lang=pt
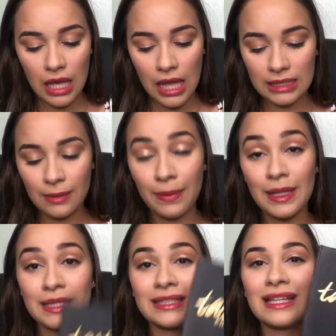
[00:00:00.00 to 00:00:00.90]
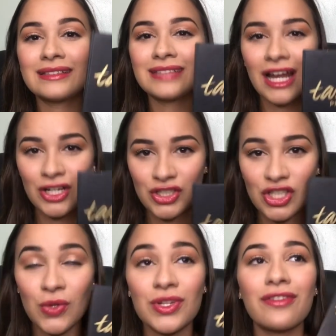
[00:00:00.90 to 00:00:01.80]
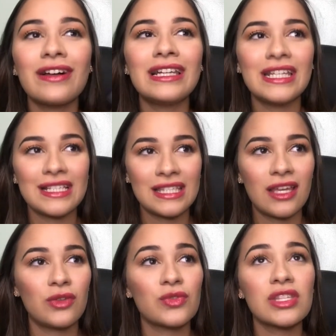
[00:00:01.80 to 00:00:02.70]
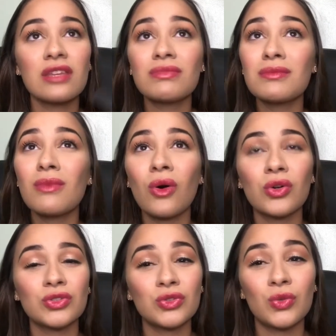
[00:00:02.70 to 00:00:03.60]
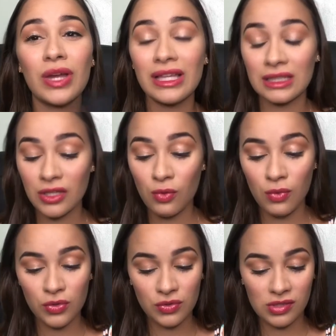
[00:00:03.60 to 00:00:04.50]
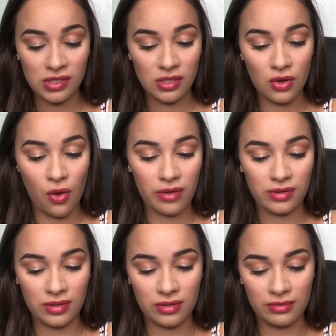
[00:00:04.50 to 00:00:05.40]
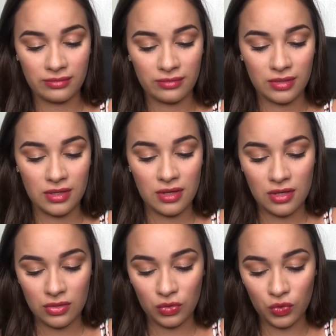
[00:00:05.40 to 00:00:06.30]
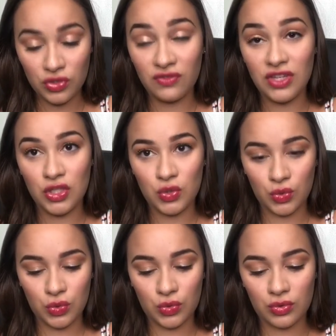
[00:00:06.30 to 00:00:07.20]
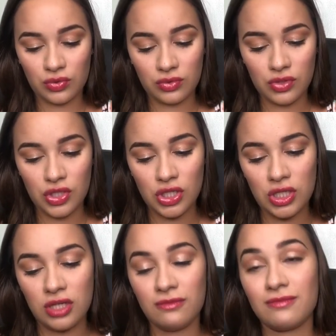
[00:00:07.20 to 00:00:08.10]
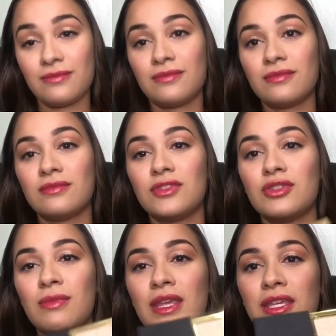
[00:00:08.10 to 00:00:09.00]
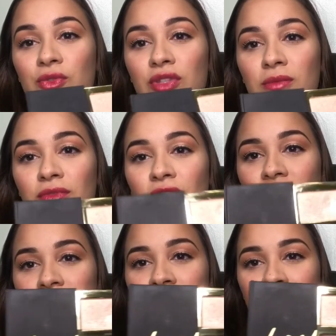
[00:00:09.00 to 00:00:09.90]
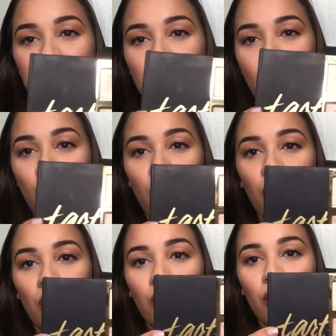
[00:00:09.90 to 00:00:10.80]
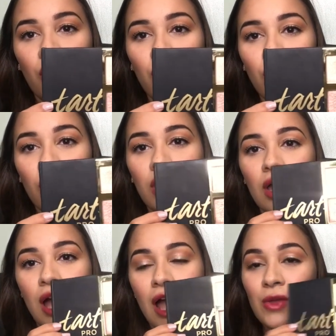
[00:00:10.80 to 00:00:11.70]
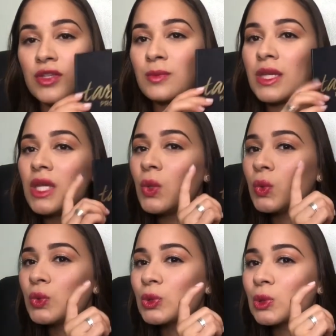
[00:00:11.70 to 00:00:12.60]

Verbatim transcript: Essa paleta da Tarte, que eu já falei, sério, eu sempre mostro ela e eu mostro assim, ó, ainda, nos vídeos de de make. Eu sempre faço assim, ó. Aí eu espirro.